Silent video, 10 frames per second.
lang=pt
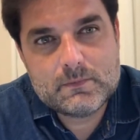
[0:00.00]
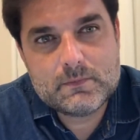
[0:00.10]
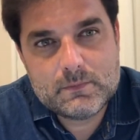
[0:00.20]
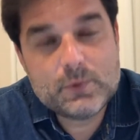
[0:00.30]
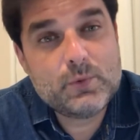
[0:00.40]

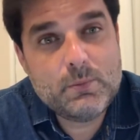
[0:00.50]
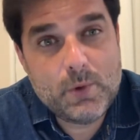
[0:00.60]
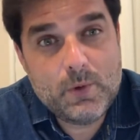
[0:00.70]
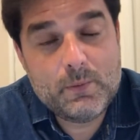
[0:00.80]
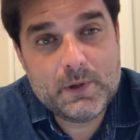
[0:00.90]
Muito bom,
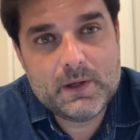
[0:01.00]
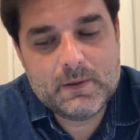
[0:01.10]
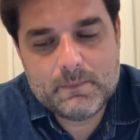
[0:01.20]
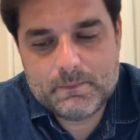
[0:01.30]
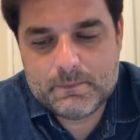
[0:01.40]
Rumi.
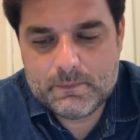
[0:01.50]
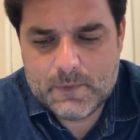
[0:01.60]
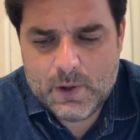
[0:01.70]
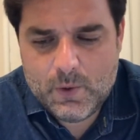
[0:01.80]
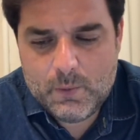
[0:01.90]

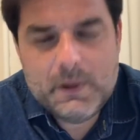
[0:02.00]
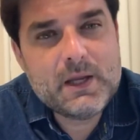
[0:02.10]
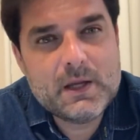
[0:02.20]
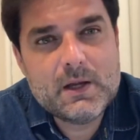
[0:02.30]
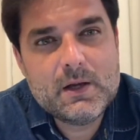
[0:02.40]

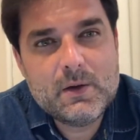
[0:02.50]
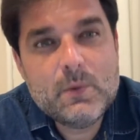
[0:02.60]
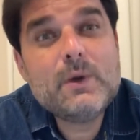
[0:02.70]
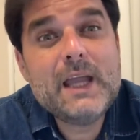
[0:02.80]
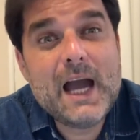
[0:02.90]
Rumi,
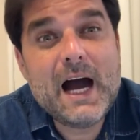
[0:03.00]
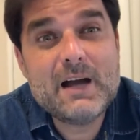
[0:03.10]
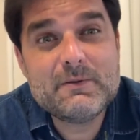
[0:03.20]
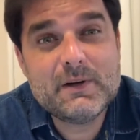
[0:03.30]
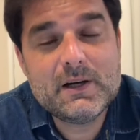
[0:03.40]
o que é
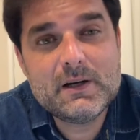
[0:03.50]
raiva?